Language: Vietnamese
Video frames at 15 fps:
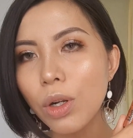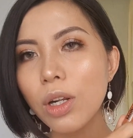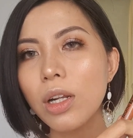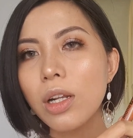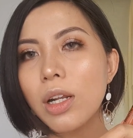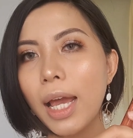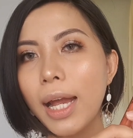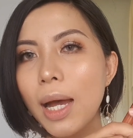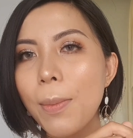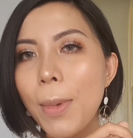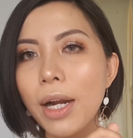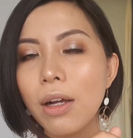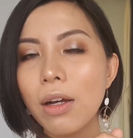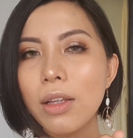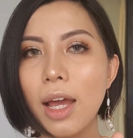để các bạn có
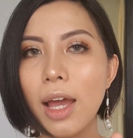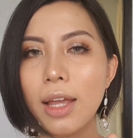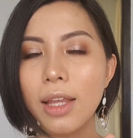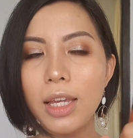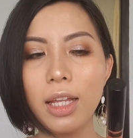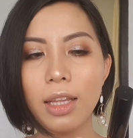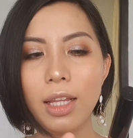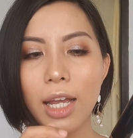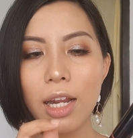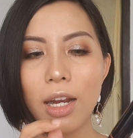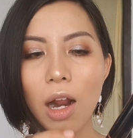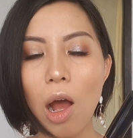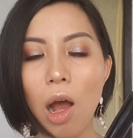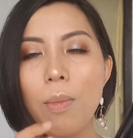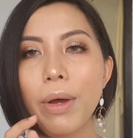thể nhìn thấy rõ
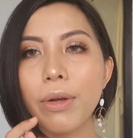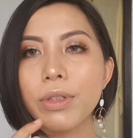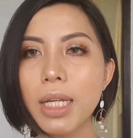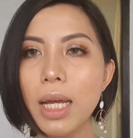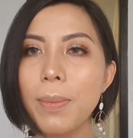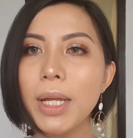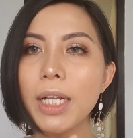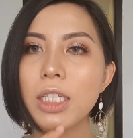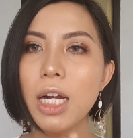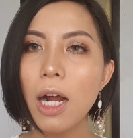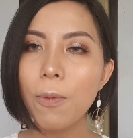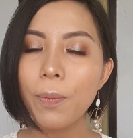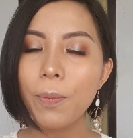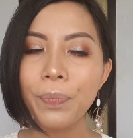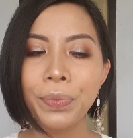màu sắc bên trong
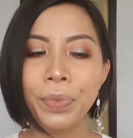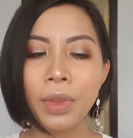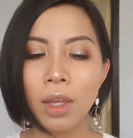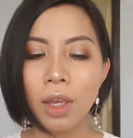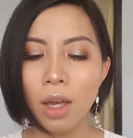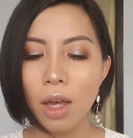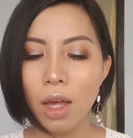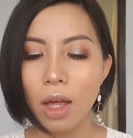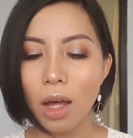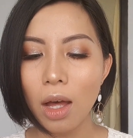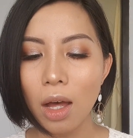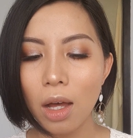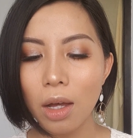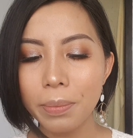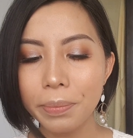
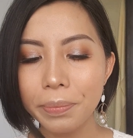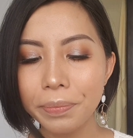um,